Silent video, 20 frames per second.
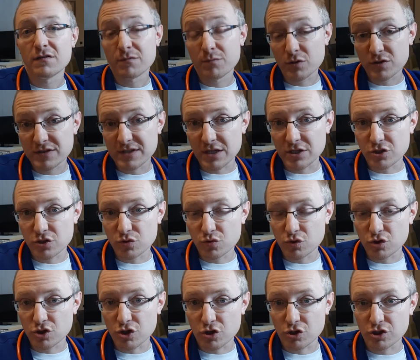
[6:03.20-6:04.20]
w postaci
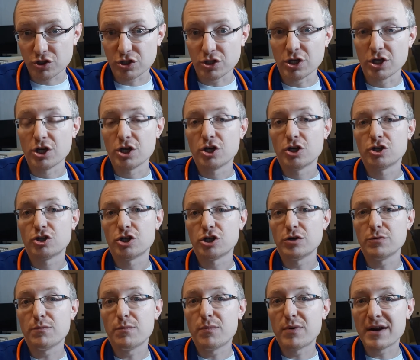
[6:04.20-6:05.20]
duszności,
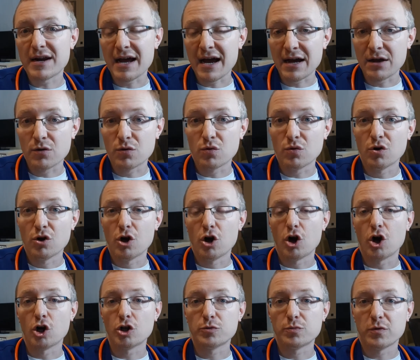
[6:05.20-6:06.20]
czyli braku
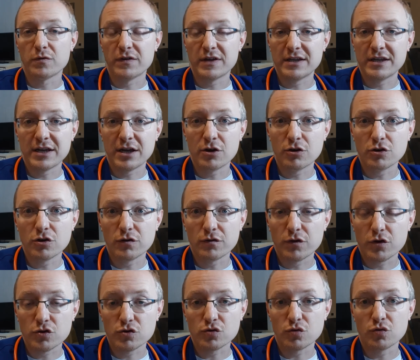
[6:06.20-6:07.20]
odpowiedniego
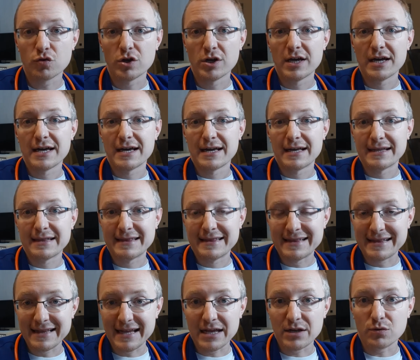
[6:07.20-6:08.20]
dowozu
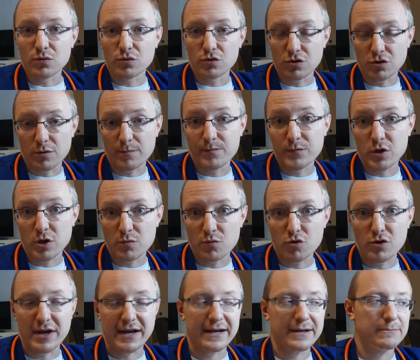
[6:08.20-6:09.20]
tlenu do
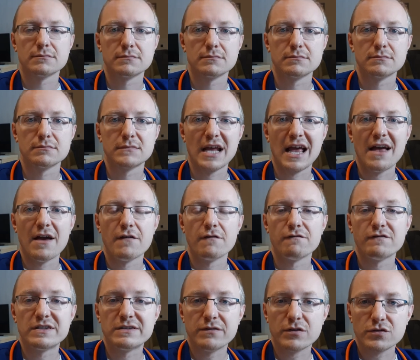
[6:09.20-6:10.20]
komórek.
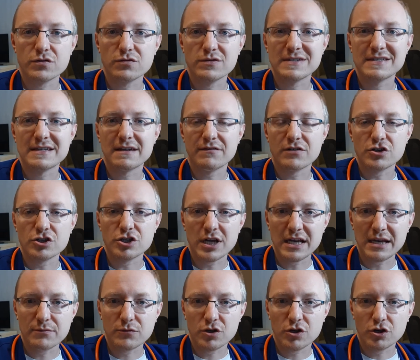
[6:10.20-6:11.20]
W związku z
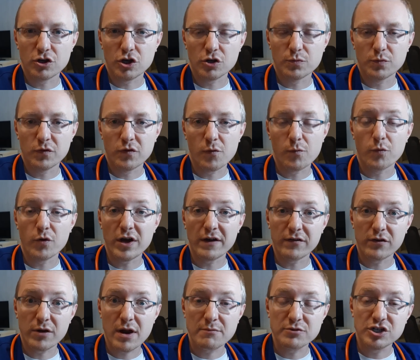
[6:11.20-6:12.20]
zawężaniem drogi odpływu
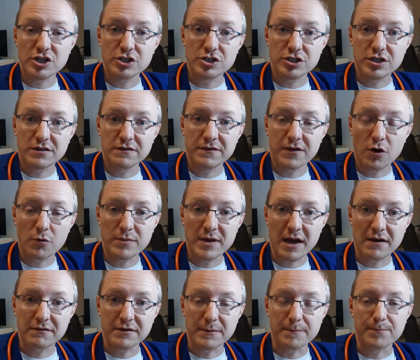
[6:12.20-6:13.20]
pojawią nam się jeszcze dwa
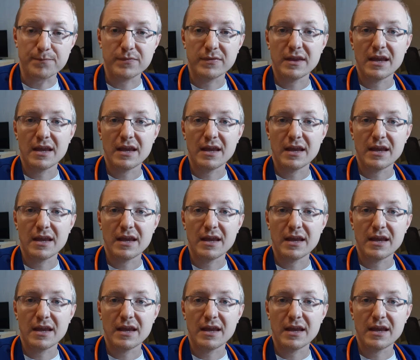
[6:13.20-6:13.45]
objawy: